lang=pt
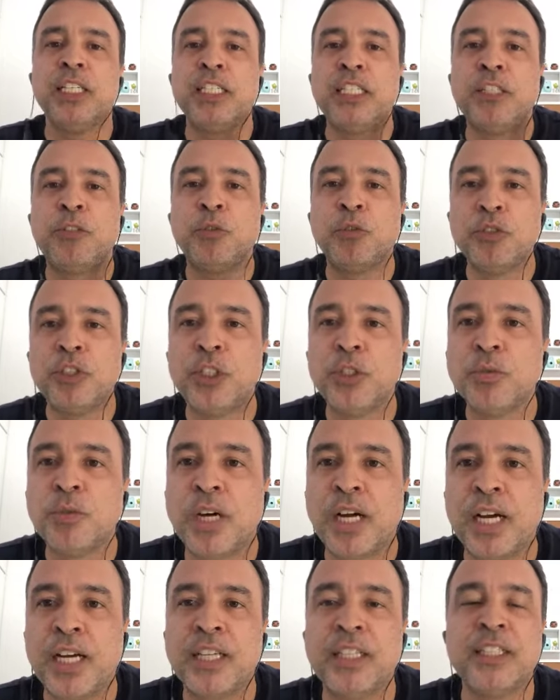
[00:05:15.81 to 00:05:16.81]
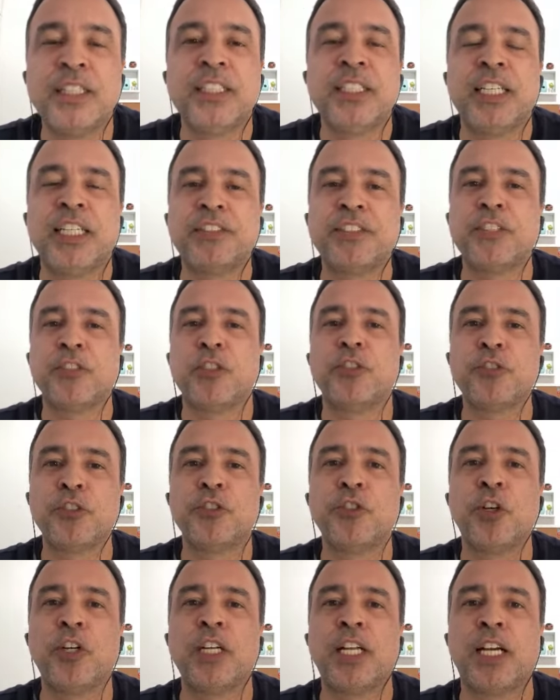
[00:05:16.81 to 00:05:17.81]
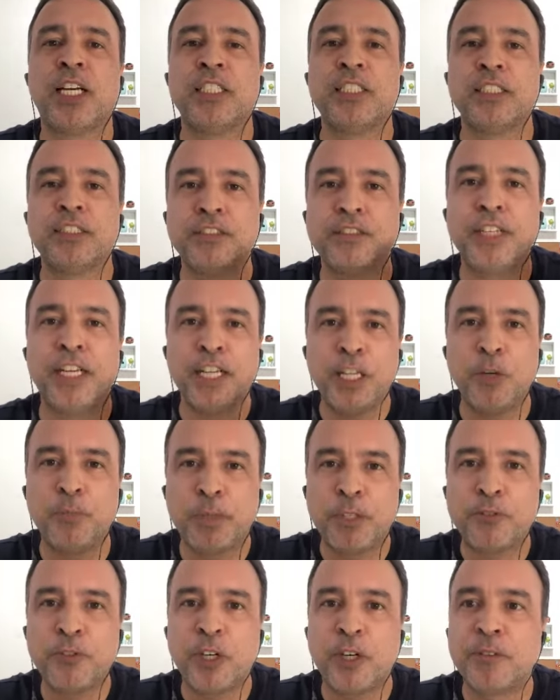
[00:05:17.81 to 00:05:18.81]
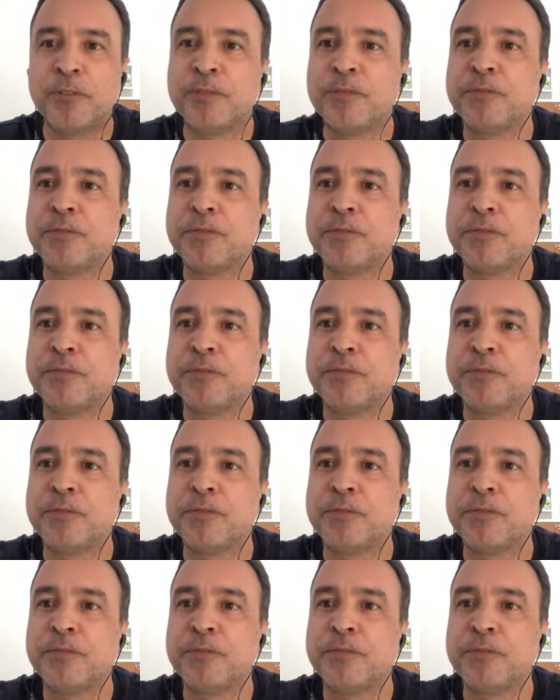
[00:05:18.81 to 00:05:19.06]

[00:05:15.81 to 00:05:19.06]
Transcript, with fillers: e continuar nessa nossa jornada. Valeu, pessoal!